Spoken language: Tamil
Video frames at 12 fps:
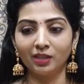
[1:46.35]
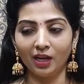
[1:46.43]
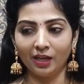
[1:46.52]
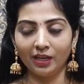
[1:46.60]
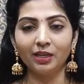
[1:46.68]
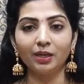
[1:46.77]

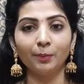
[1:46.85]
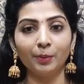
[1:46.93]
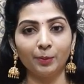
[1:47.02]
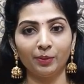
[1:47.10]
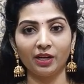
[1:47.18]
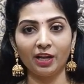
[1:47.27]
நான் என்ன
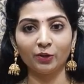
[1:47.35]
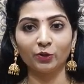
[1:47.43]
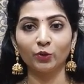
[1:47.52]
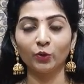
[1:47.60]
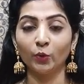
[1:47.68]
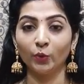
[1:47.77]
ப்ரிப்பேர்
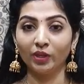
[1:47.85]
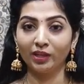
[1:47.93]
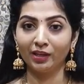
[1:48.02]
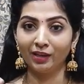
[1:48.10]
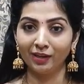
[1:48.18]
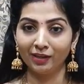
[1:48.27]
ஆயிருக்கணும்
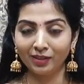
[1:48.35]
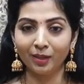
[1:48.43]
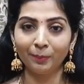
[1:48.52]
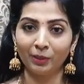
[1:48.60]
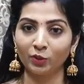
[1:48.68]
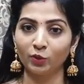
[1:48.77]

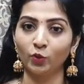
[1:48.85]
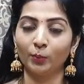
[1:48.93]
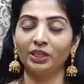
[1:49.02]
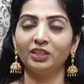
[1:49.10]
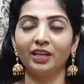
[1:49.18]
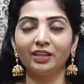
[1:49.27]
என்ன பண்ணணும்
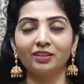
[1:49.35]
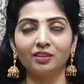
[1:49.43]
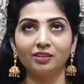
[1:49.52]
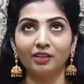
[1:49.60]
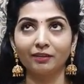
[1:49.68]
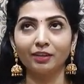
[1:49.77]
அப்படின்னு லைக்
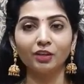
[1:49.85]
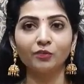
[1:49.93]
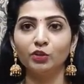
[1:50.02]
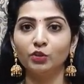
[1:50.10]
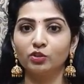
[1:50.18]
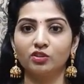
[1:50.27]
நிறைய
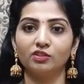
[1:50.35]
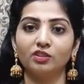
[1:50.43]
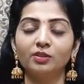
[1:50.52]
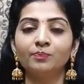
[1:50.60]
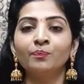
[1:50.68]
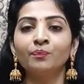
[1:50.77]
வீடியோஸ் வந்து